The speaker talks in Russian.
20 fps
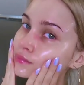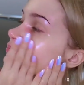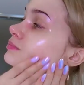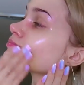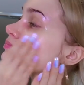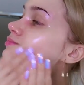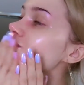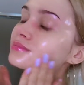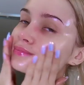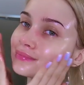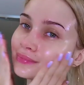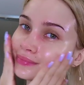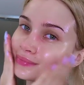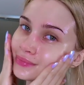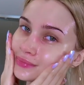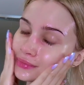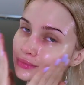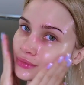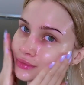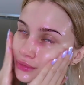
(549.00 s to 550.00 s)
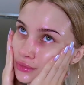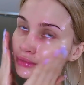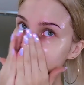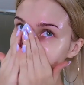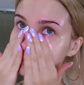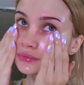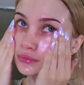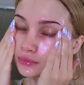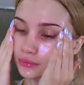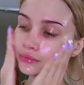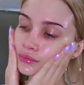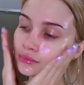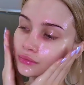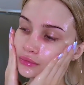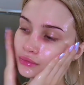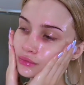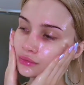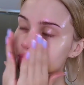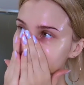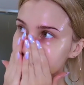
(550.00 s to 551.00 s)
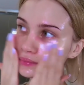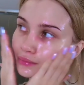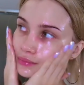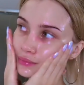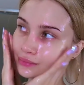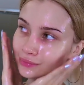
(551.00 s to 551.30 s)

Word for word: вау-эффект здесь и сейчас.